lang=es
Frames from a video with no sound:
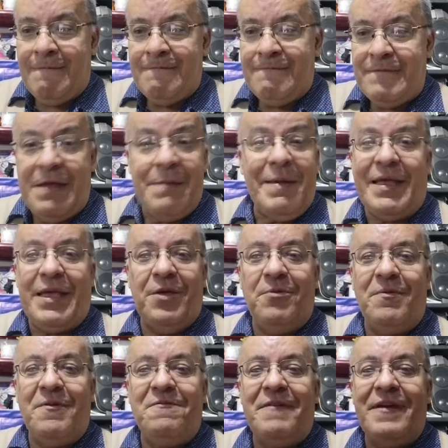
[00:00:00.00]
Y me
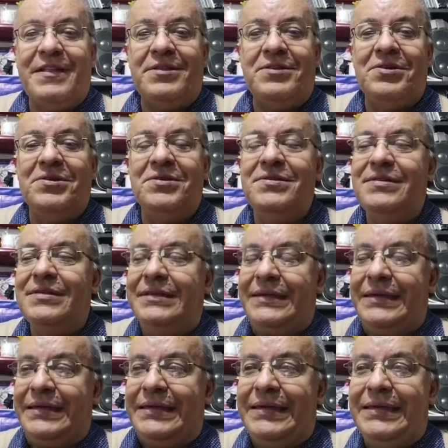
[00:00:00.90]
quedó perfecto.
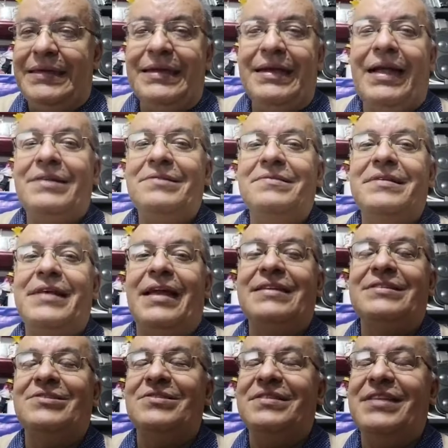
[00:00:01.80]
Algún día
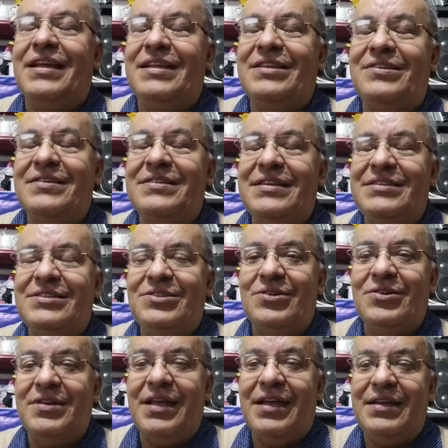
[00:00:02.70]
les contaré toda esa
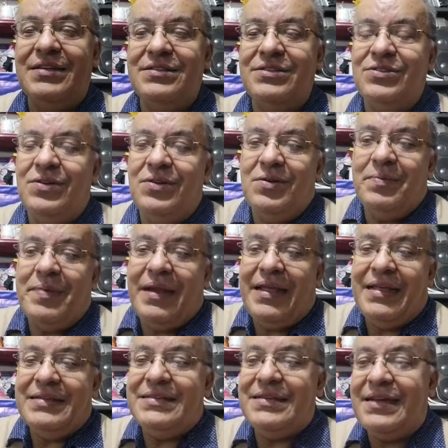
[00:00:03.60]
historia solo para
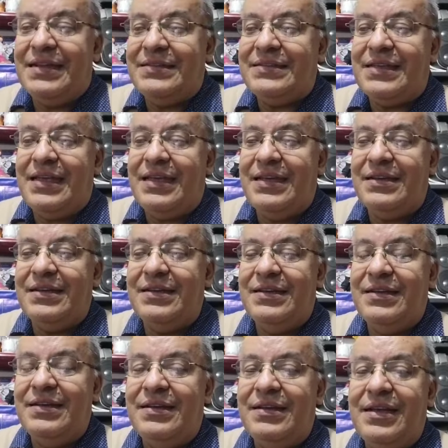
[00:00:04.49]
decirles que
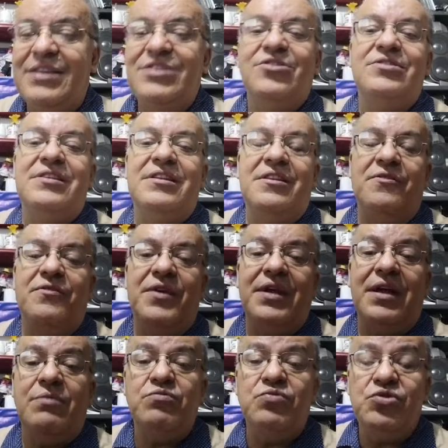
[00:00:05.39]
esto
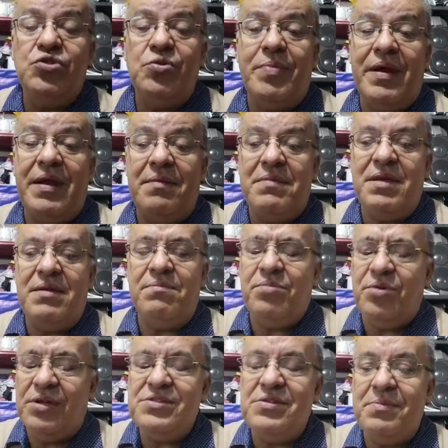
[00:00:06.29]
significa mucho para mí.
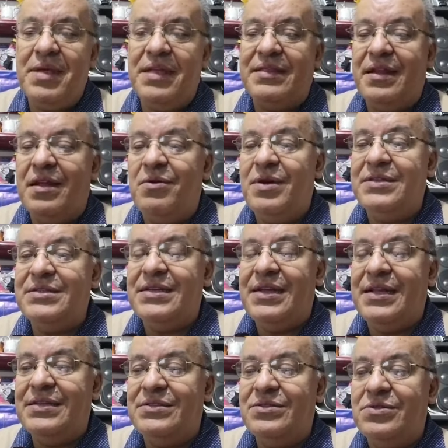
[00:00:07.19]
Por eso me atrevo a
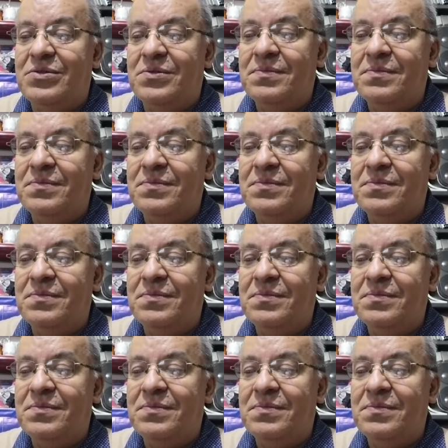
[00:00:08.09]
hacer esto.